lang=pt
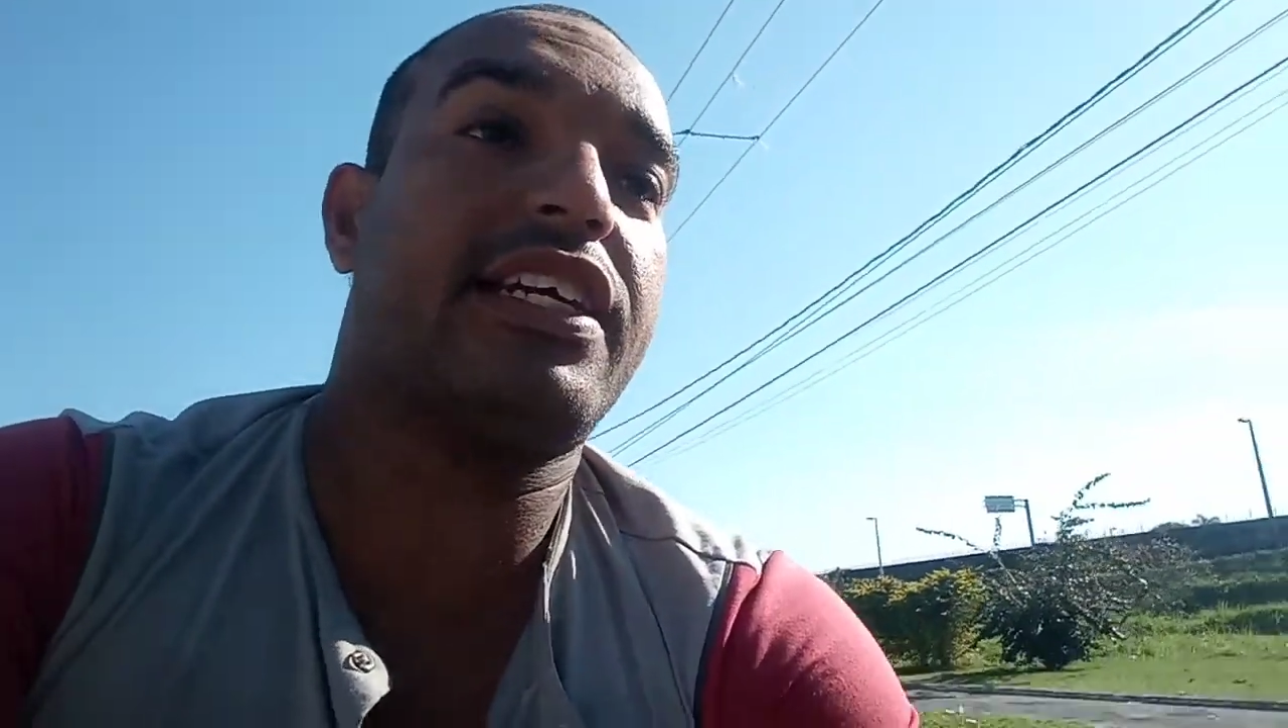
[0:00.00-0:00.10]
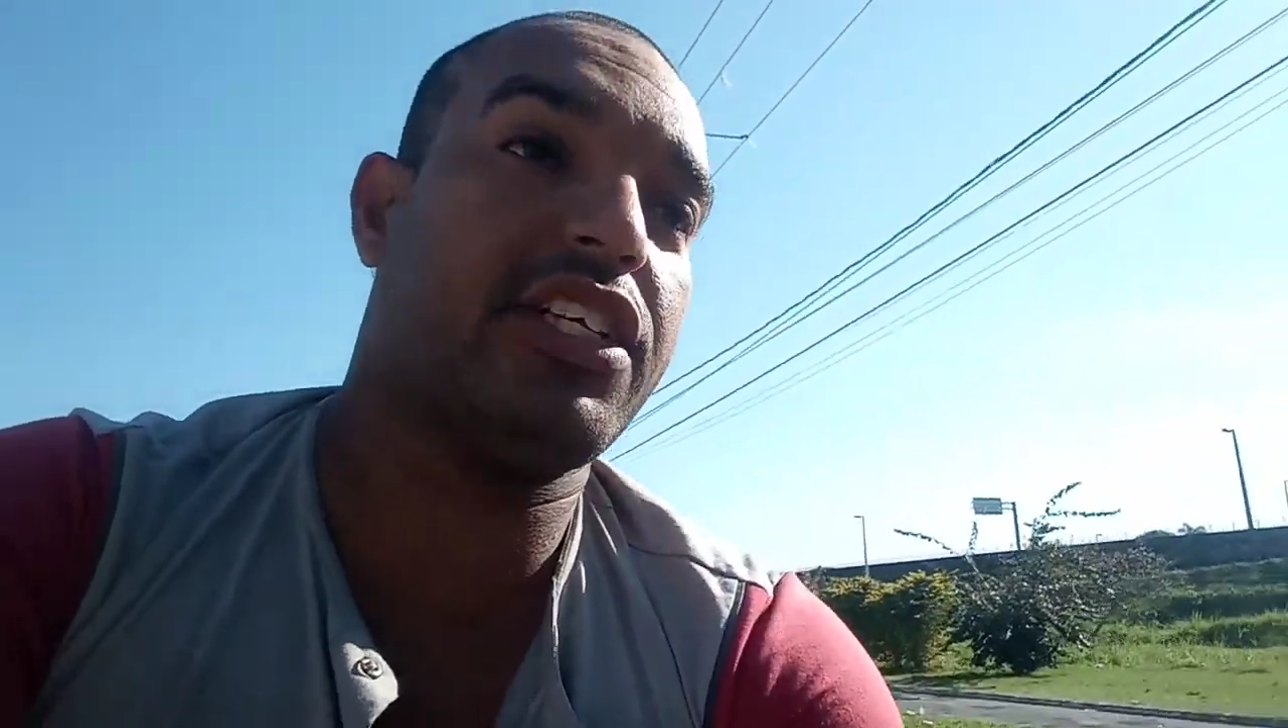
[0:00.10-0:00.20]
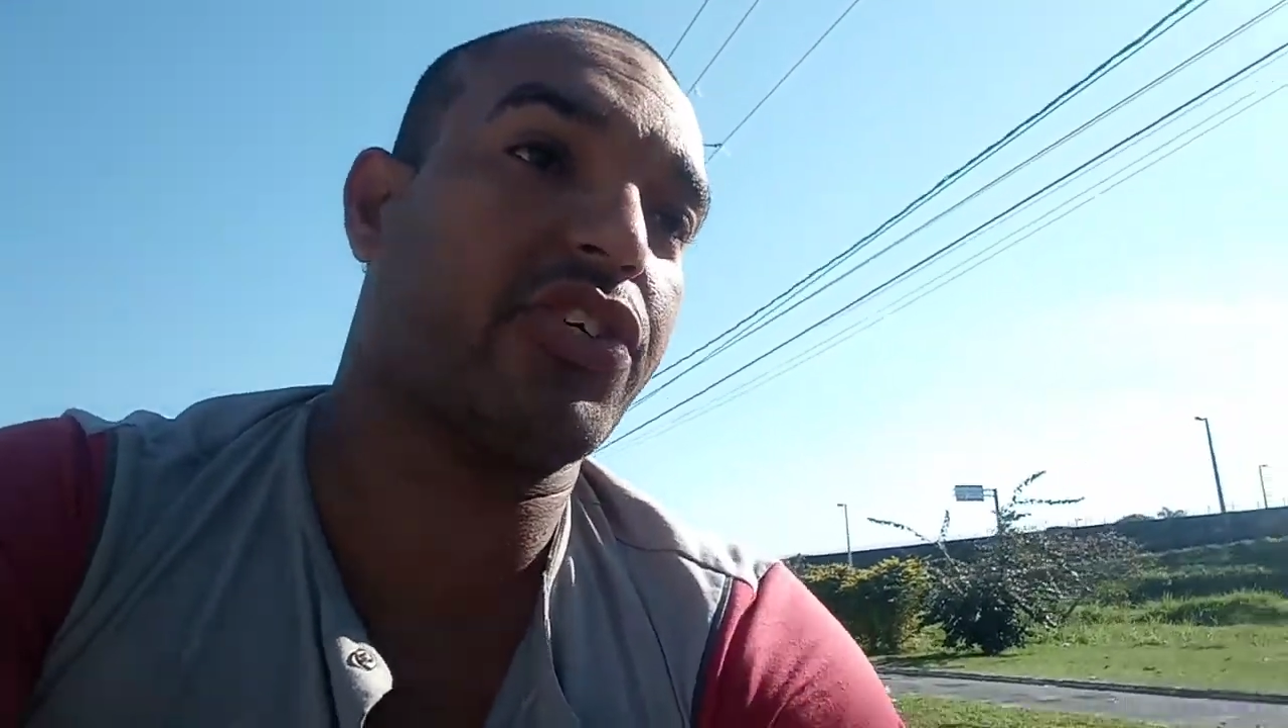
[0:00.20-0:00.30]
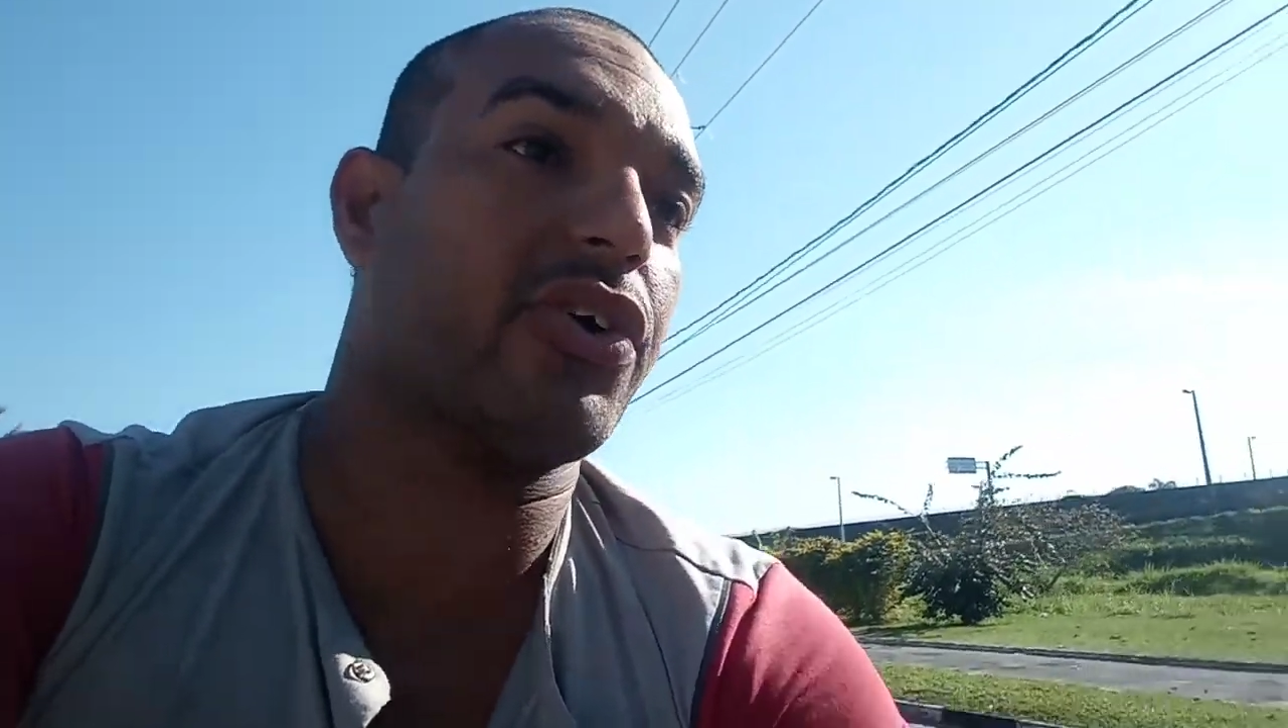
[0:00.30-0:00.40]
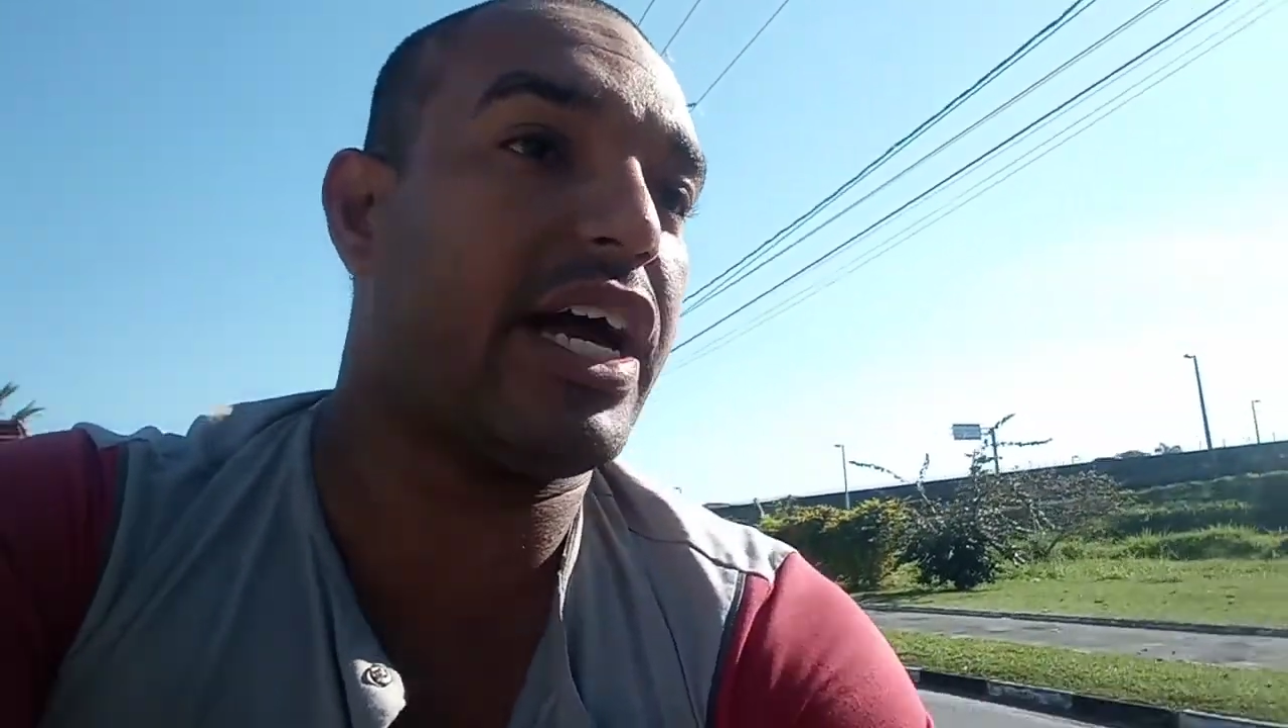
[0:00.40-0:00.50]

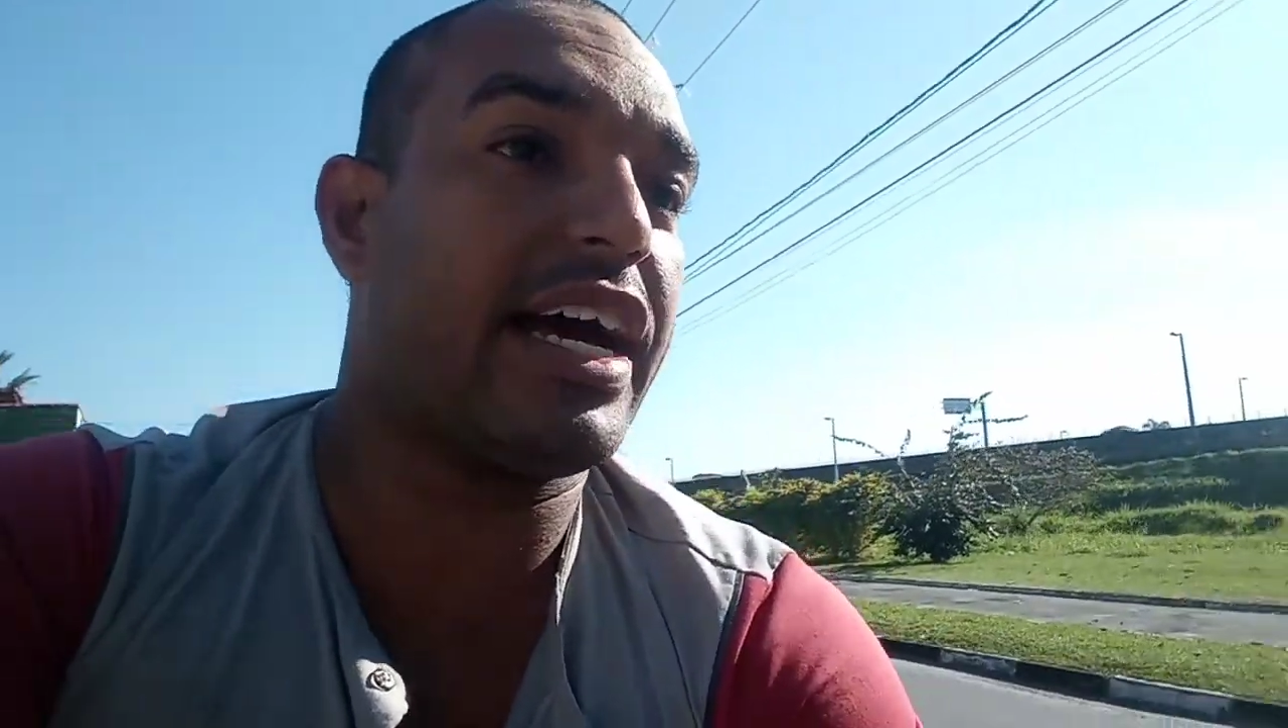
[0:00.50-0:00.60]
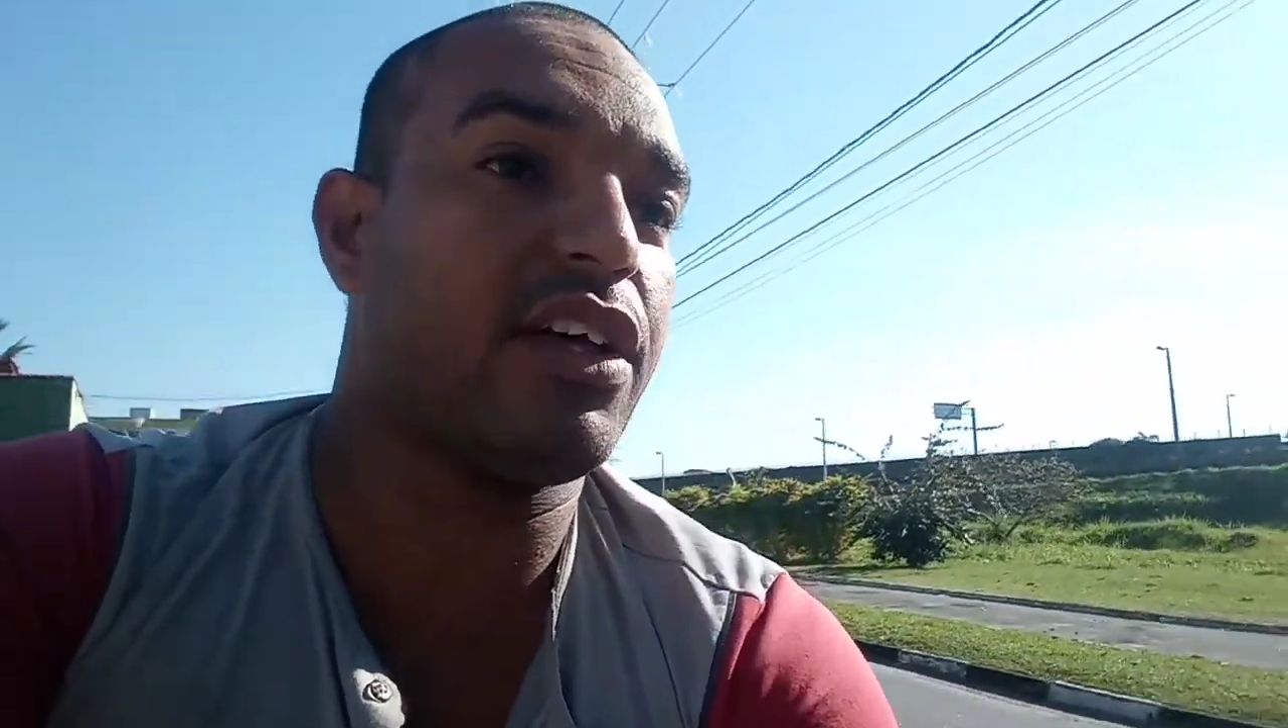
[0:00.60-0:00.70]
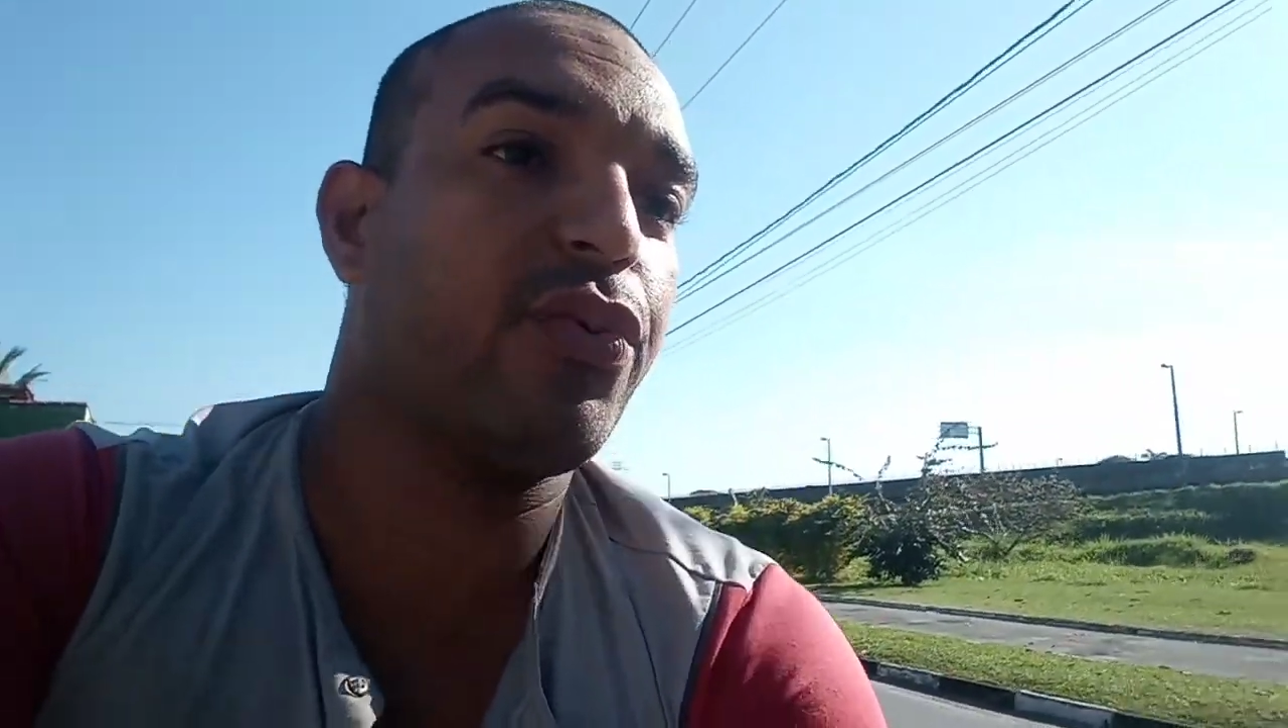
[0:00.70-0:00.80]
criticou ela,